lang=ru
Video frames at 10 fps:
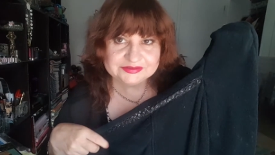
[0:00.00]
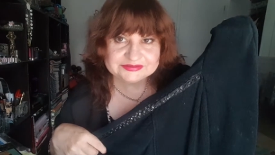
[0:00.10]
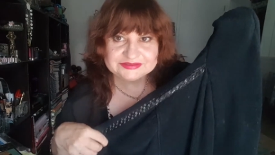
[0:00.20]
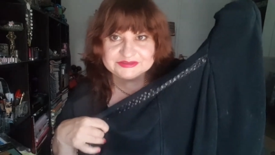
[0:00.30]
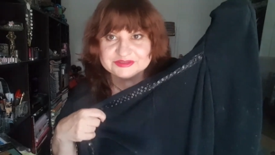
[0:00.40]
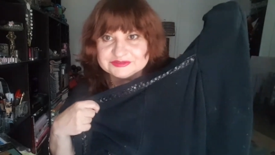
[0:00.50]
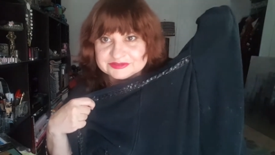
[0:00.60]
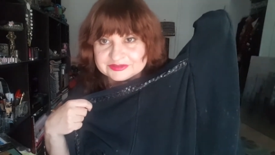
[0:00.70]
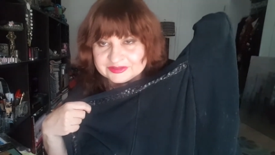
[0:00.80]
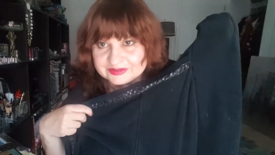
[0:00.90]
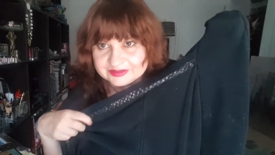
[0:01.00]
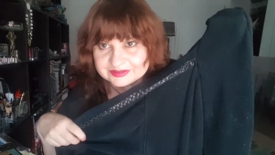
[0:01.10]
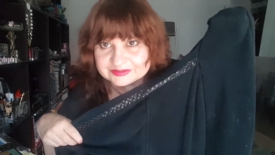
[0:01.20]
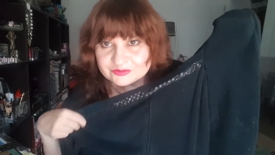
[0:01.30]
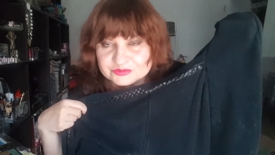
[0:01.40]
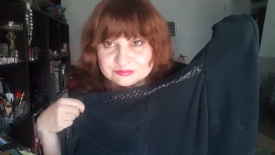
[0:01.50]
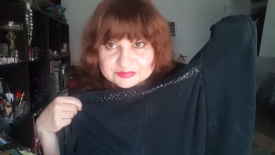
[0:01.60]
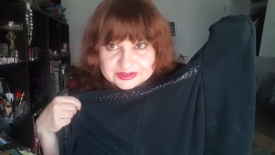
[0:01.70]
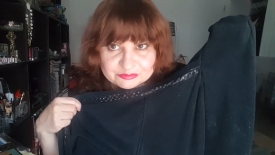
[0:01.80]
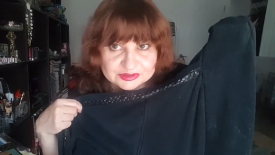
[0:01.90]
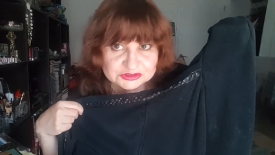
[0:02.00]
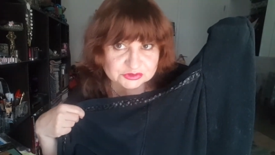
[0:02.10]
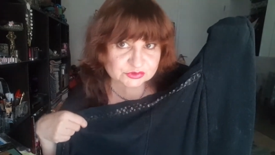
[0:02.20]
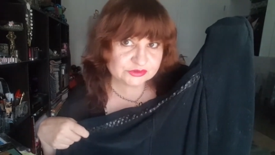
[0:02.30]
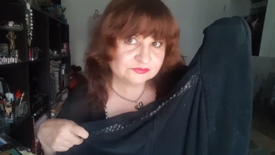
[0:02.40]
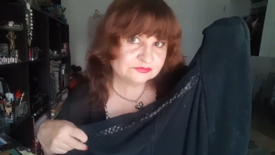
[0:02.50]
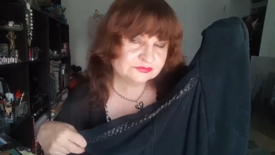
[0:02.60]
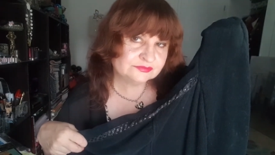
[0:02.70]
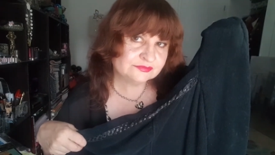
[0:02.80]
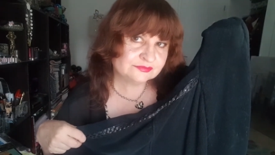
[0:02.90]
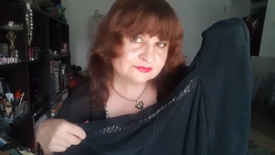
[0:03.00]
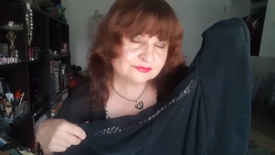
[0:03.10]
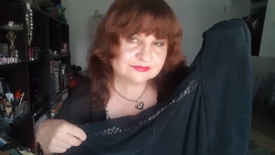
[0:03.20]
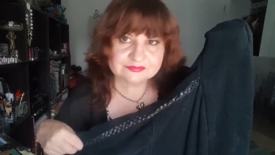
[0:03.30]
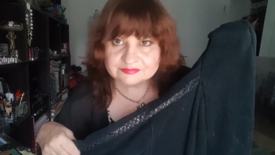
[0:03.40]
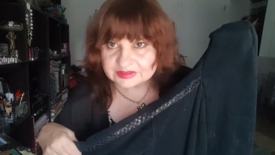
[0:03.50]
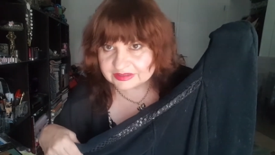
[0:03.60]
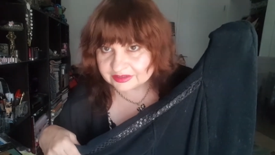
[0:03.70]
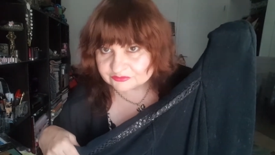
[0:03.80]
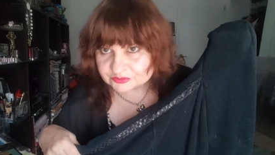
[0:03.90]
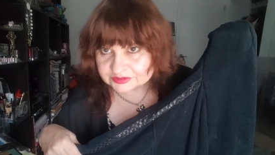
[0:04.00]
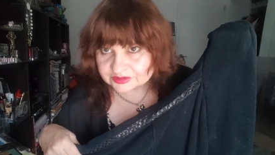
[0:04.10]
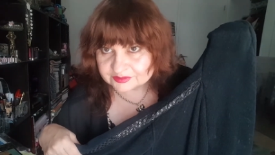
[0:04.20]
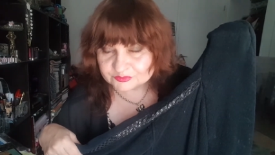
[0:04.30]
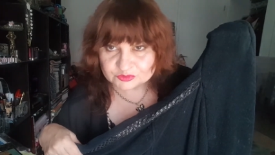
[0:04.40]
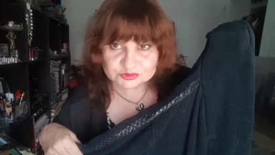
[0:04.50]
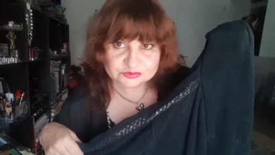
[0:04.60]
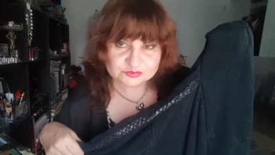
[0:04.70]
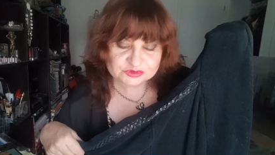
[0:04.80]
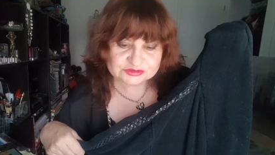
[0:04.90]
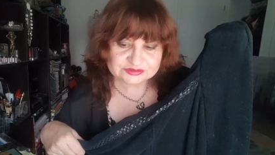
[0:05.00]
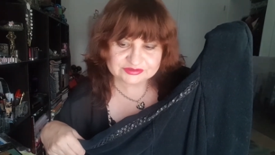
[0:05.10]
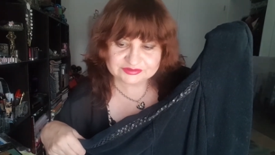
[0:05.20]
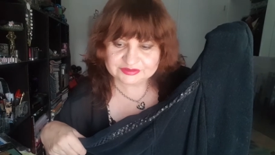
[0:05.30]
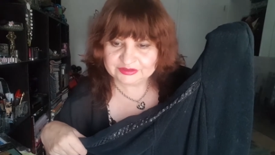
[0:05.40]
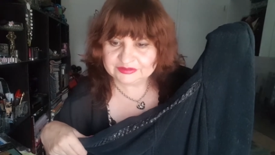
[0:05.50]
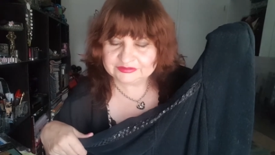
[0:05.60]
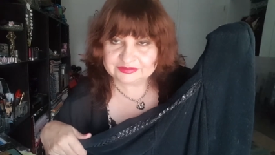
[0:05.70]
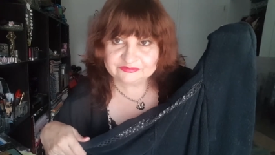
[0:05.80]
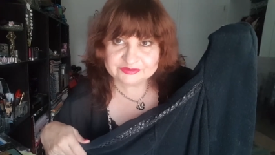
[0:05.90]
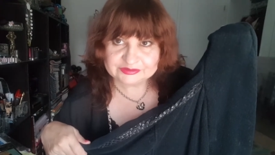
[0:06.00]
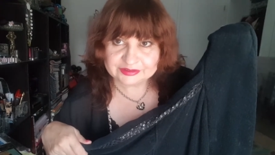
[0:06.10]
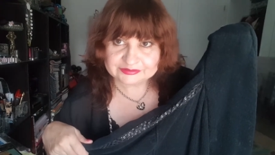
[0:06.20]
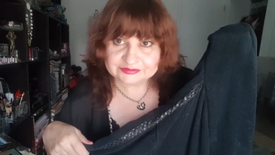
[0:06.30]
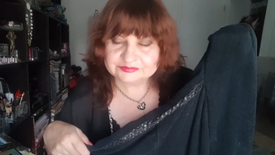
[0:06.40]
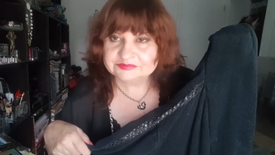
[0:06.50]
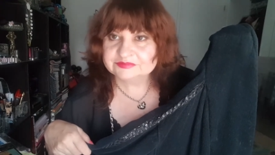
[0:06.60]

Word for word: если честно, он небольшой. Я его отдала мужу. Муж сказал, нафиг надо.